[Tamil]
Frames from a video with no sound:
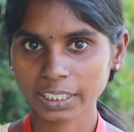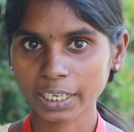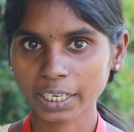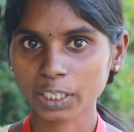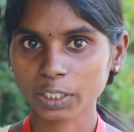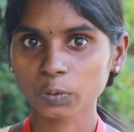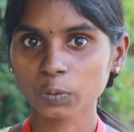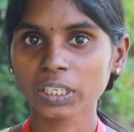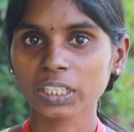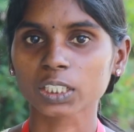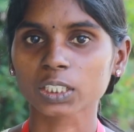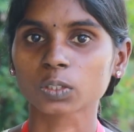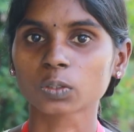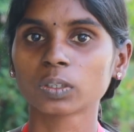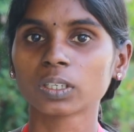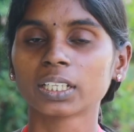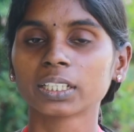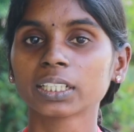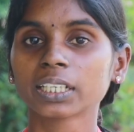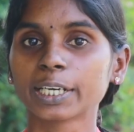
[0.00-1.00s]
எனக்கும் எங்கள்
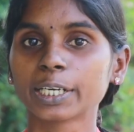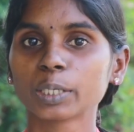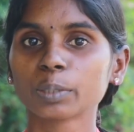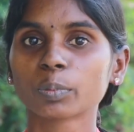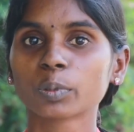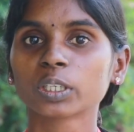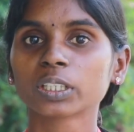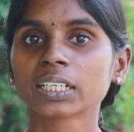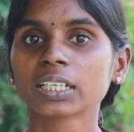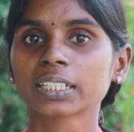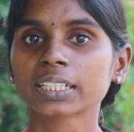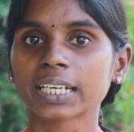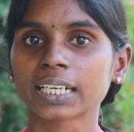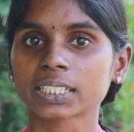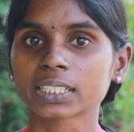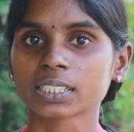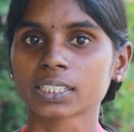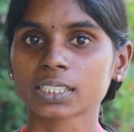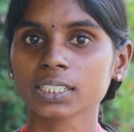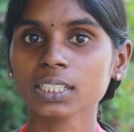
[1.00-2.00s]
ஸ்கூல்லேருந்து ரெண்டு பொண்ணுங்கள்
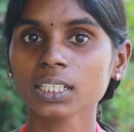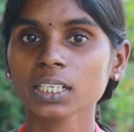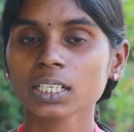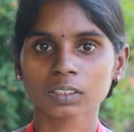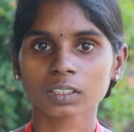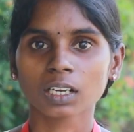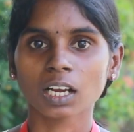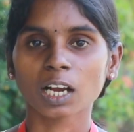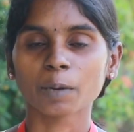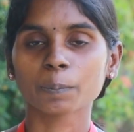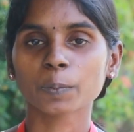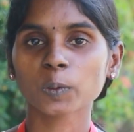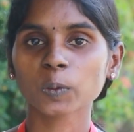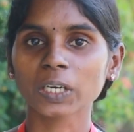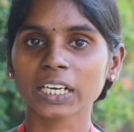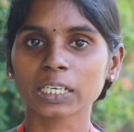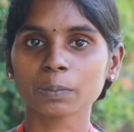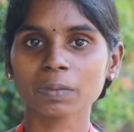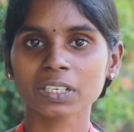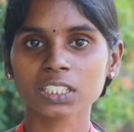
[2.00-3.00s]
கிடச்சிருச்சு அப்புறம்
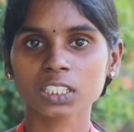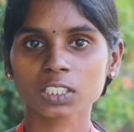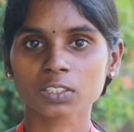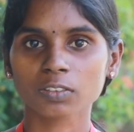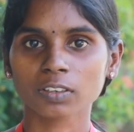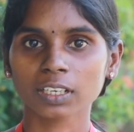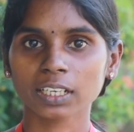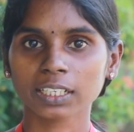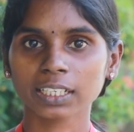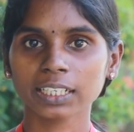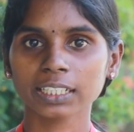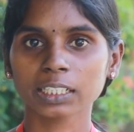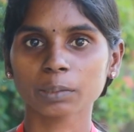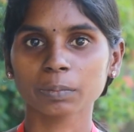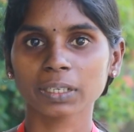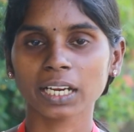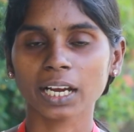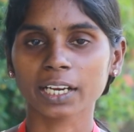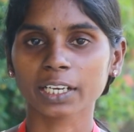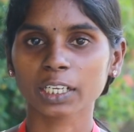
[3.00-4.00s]
ஹெட் மாஸ்டர் சொன்னாங்க இந்த
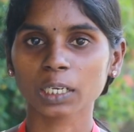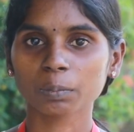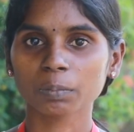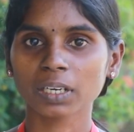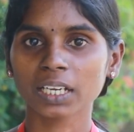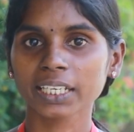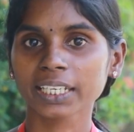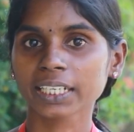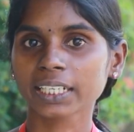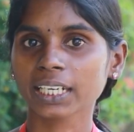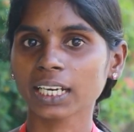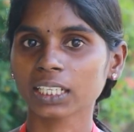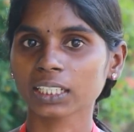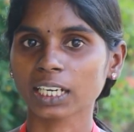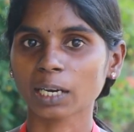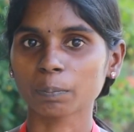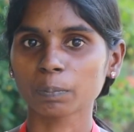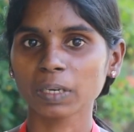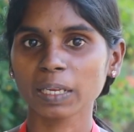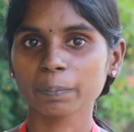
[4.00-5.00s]
மாதிரி அகரம்லாம் இருக்குது
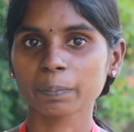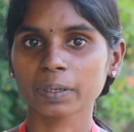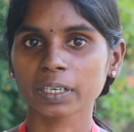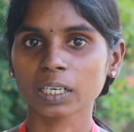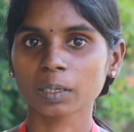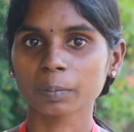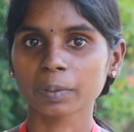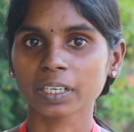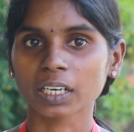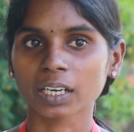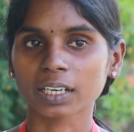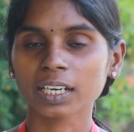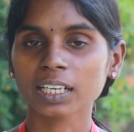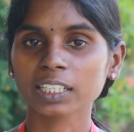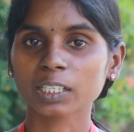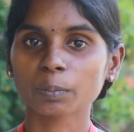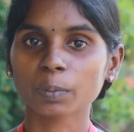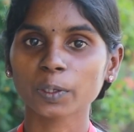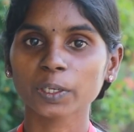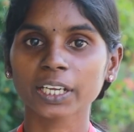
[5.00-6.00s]
அதுக்கு அப்ளை பண்ண அப்படின்னாங்க
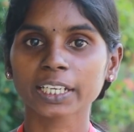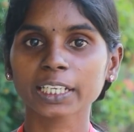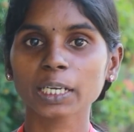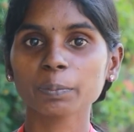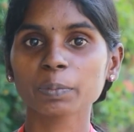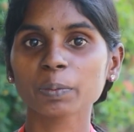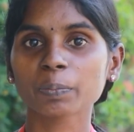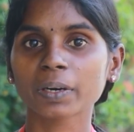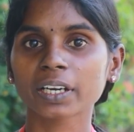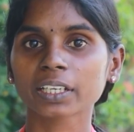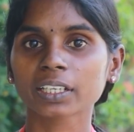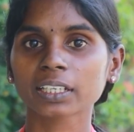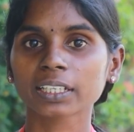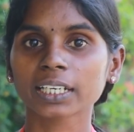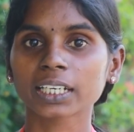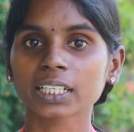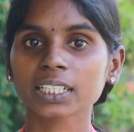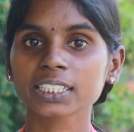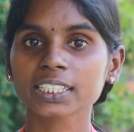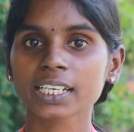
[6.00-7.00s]
அதுக்கப்புறம் எங்கே போய் படிக்குன்னு
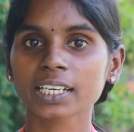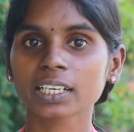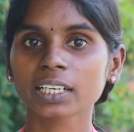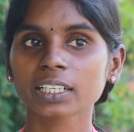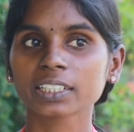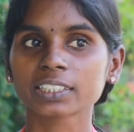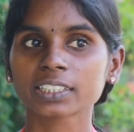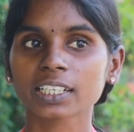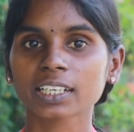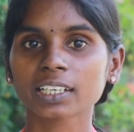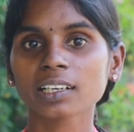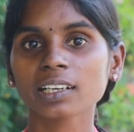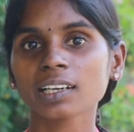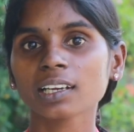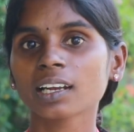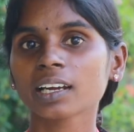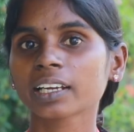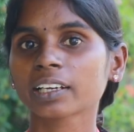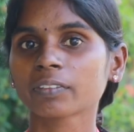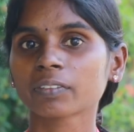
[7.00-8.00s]
கேட்டது சென்னை
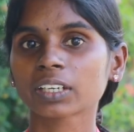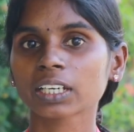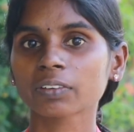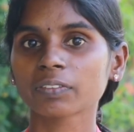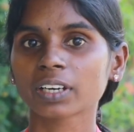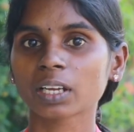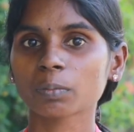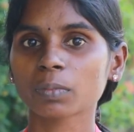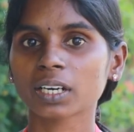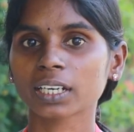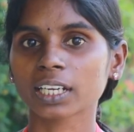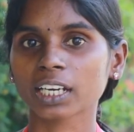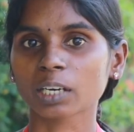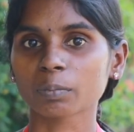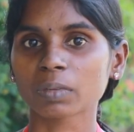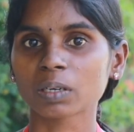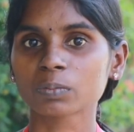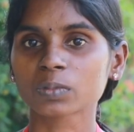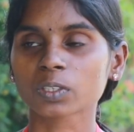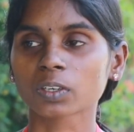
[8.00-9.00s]
சென்னையெலாம் எங்கள் வீட்டில்
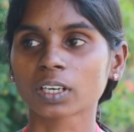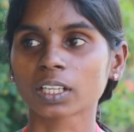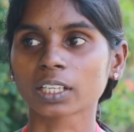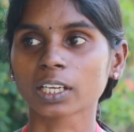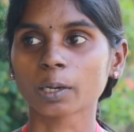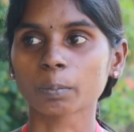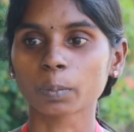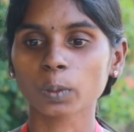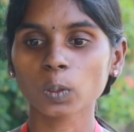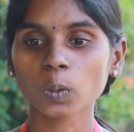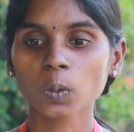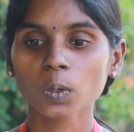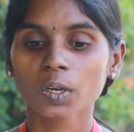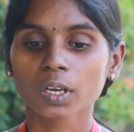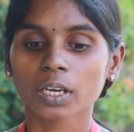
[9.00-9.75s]
விடமாட்டாங்க மேம் சொன்னதுக்கப்புறம்